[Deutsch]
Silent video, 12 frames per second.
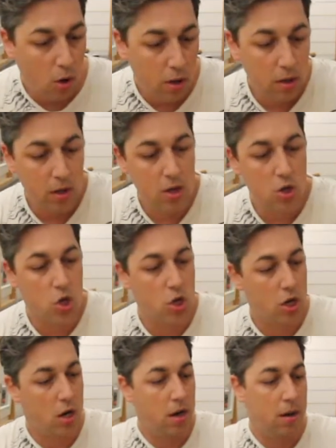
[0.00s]
habe,
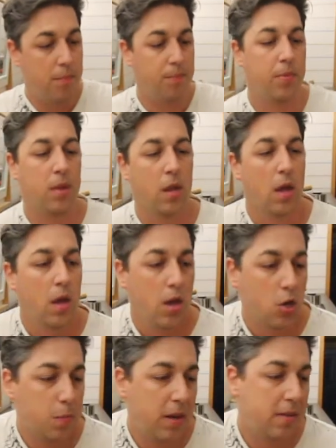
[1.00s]
ist ähm,
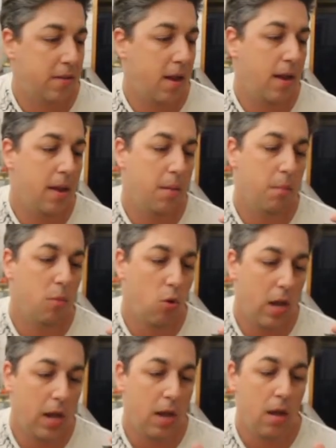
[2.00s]
eine spezielle
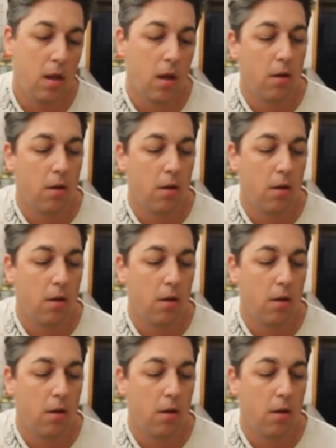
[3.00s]
Mühle,